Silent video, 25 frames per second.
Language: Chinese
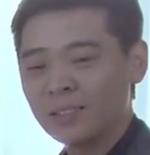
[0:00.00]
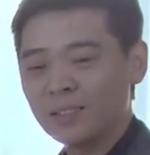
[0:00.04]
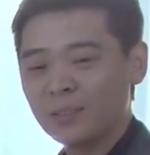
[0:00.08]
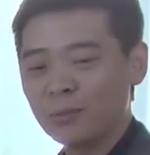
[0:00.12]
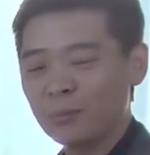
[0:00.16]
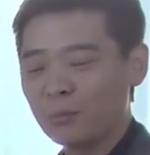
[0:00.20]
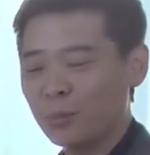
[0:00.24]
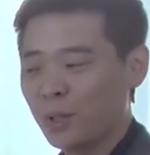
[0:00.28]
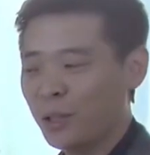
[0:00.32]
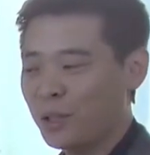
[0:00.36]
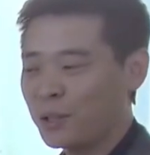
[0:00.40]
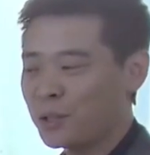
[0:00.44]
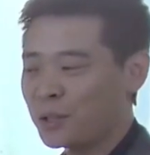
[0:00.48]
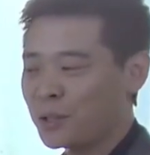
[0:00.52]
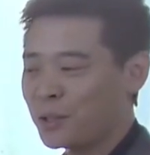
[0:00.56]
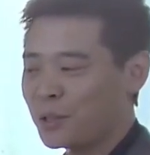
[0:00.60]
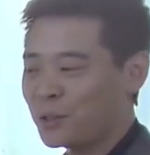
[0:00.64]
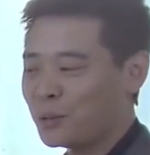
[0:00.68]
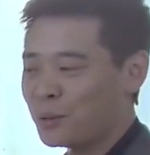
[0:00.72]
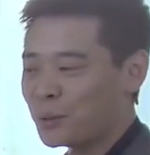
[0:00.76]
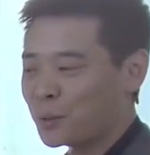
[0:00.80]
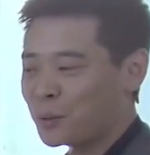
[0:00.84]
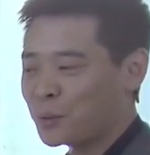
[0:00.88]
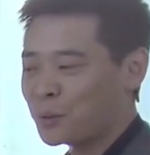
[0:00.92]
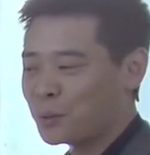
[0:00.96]
没吃
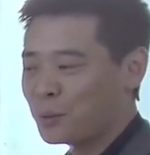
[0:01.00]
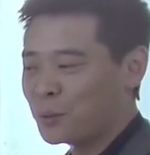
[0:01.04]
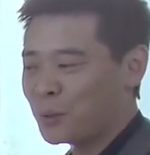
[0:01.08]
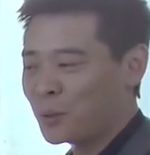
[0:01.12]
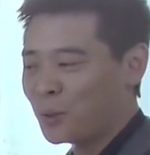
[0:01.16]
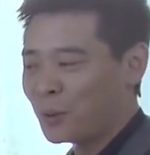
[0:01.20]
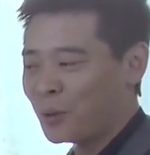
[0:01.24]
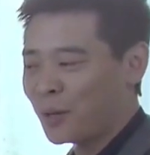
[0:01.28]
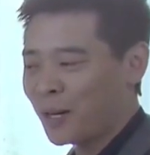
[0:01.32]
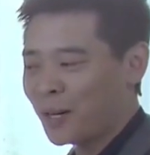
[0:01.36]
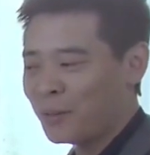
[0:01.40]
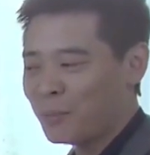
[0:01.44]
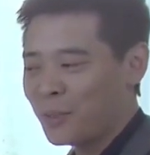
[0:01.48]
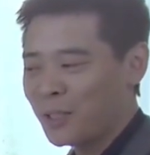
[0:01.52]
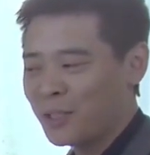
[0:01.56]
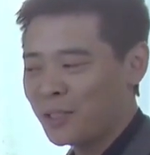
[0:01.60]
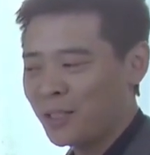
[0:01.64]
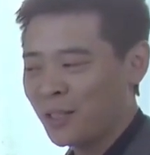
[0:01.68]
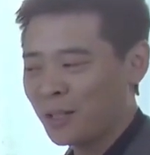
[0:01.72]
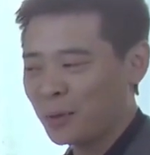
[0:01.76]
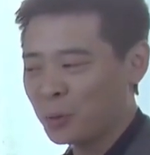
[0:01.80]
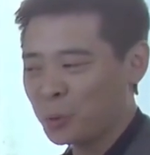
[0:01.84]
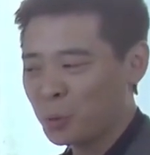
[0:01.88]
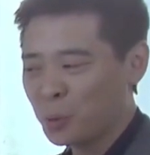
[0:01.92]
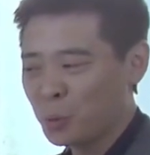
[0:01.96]
过猪肉还没
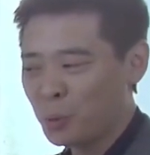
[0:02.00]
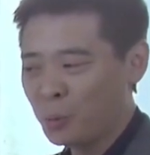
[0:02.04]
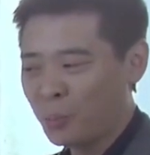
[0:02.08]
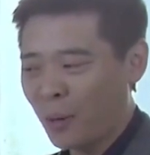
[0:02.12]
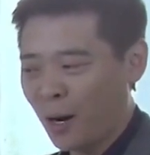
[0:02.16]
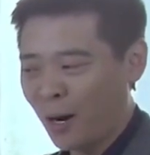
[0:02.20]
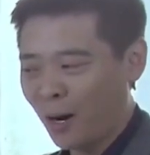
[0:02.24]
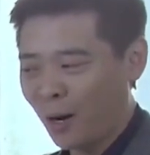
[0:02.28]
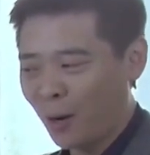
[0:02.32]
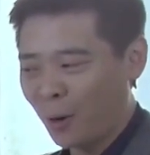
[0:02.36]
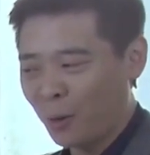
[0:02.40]
见过猪跑